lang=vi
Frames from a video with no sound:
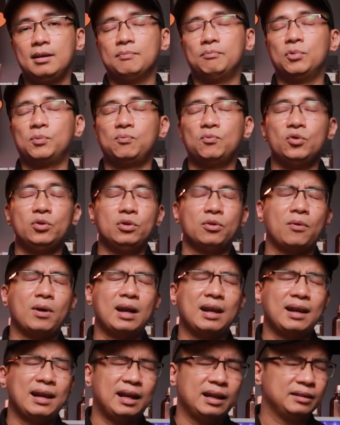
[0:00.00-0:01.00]
một mùi
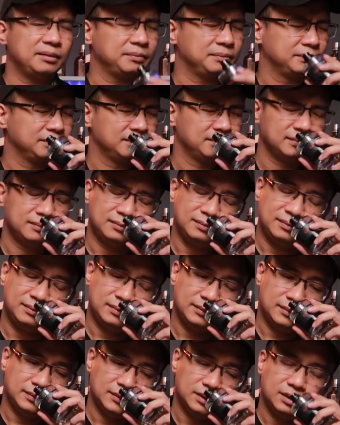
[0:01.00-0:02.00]
hoa lan
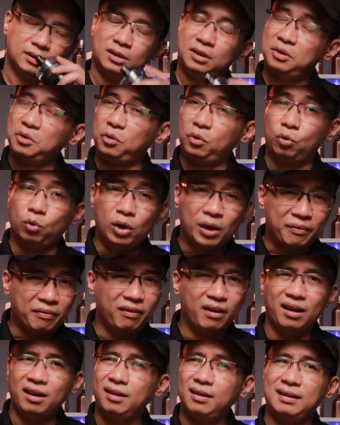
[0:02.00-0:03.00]
tuyệt
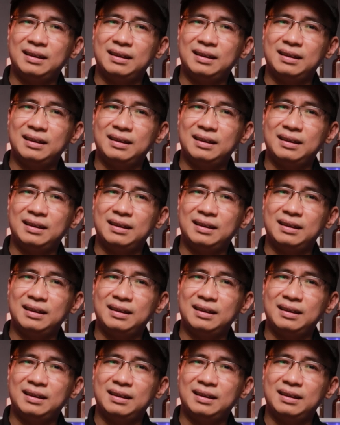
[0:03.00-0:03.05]
vời.